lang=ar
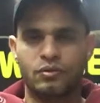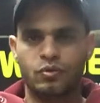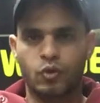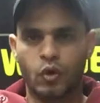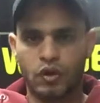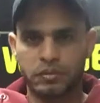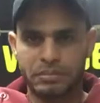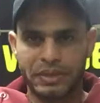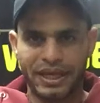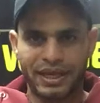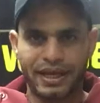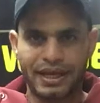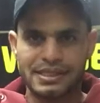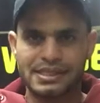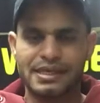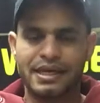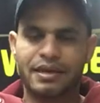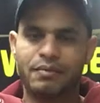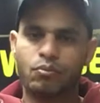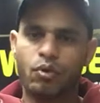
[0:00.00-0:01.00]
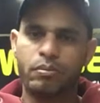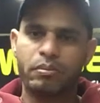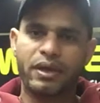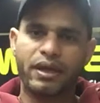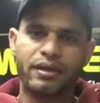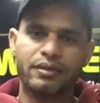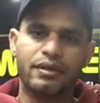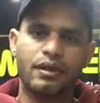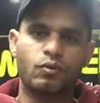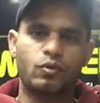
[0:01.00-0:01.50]
نقط بايجاز لكن مهمه
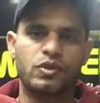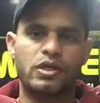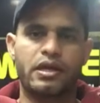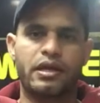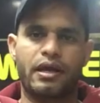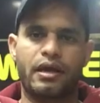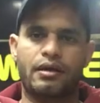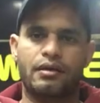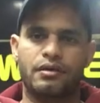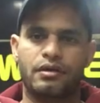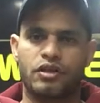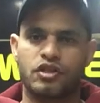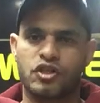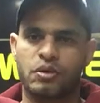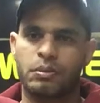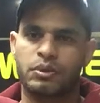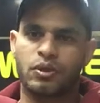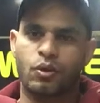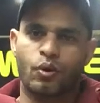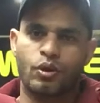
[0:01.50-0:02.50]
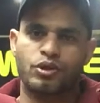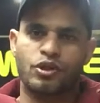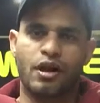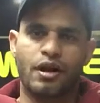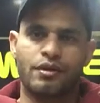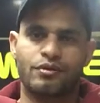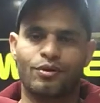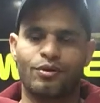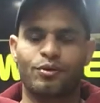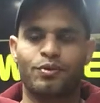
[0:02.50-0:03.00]
جدا وسريعه عشان ما اطولش
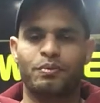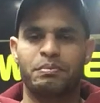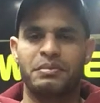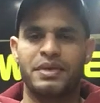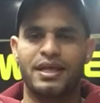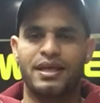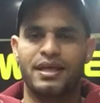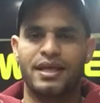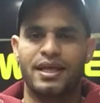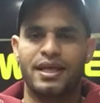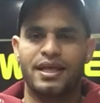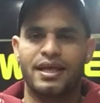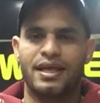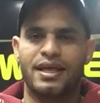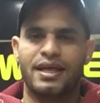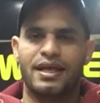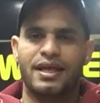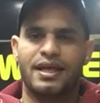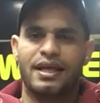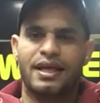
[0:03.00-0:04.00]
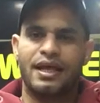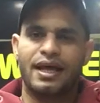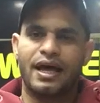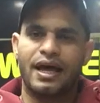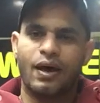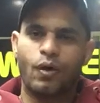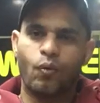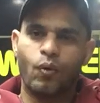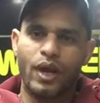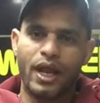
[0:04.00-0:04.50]
على حضراتكم
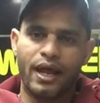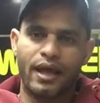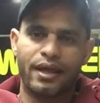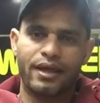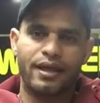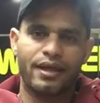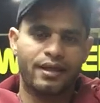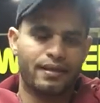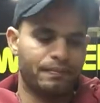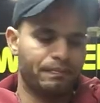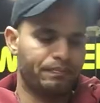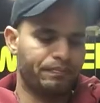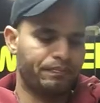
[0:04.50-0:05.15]
اول حاجه